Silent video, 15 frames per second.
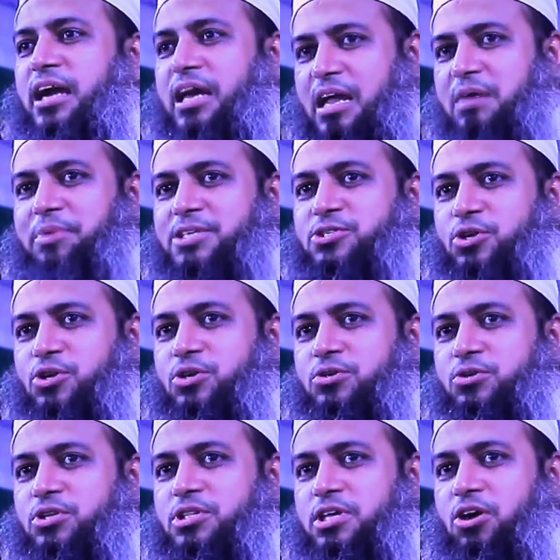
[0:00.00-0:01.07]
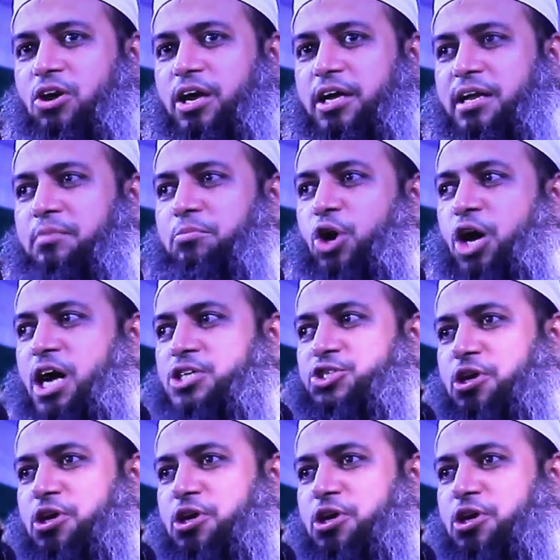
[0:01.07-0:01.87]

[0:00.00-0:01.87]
খারাপ আচরণ করতে হয় না মহা